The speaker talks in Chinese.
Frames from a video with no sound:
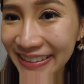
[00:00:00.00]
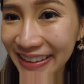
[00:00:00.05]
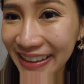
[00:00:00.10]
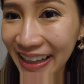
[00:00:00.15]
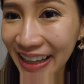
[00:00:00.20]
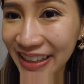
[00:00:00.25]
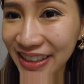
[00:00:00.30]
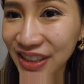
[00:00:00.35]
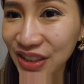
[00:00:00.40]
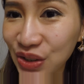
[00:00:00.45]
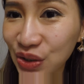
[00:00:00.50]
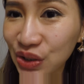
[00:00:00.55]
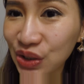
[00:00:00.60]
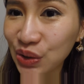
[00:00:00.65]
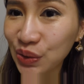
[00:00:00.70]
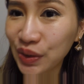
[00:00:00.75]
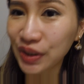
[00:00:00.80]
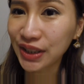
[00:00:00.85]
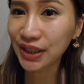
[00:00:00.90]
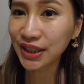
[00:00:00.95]
那这就
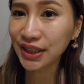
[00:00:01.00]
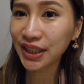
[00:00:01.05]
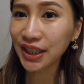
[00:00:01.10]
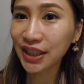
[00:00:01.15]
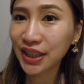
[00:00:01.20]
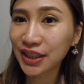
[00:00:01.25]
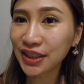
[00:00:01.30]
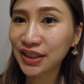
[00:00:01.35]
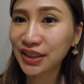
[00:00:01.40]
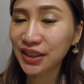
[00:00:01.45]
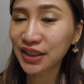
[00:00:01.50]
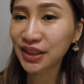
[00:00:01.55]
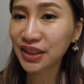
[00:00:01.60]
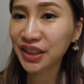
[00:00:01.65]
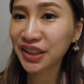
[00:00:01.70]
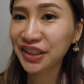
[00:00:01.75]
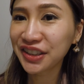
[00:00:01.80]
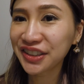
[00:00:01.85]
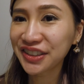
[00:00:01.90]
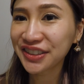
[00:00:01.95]
是我今天的实
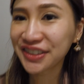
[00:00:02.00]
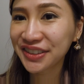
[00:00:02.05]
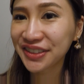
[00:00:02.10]
测，